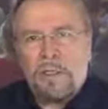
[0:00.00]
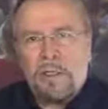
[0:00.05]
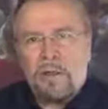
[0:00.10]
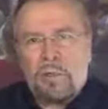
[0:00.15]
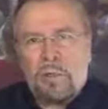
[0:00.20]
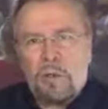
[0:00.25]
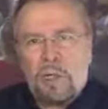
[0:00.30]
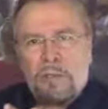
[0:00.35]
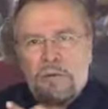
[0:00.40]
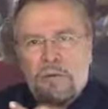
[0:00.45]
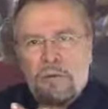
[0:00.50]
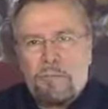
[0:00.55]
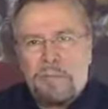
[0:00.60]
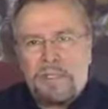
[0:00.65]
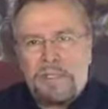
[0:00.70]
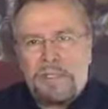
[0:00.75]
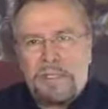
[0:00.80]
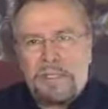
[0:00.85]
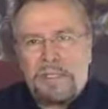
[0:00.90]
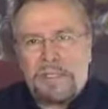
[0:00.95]
como la
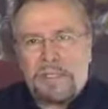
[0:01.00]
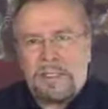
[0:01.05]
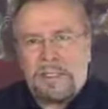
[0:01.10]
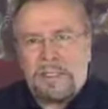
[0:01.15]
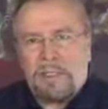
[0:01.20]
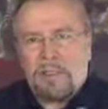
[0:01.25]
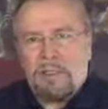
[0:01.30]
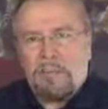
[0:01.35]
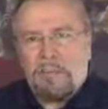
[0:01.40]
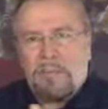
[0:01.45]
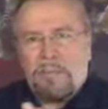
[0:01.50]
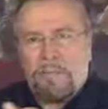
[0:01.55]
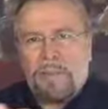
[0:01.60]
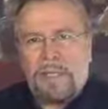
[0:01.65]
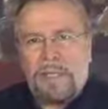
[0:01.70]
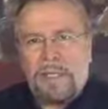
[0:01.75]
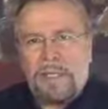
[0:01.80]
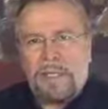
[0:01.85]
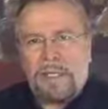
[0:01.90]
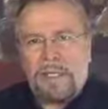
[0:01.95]
autopista San Cristóbal
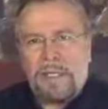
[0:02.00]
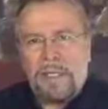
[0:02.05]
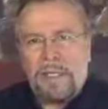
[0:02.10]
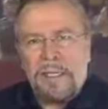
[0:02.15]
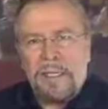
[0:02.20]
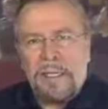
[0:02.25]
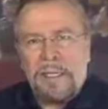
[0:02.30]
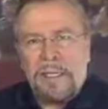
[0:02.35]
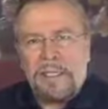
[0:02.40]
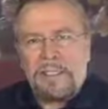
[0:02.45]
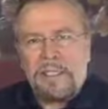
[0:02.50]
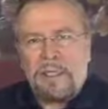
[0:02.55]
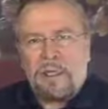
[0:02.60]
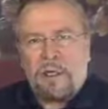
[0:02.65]
Palenque, así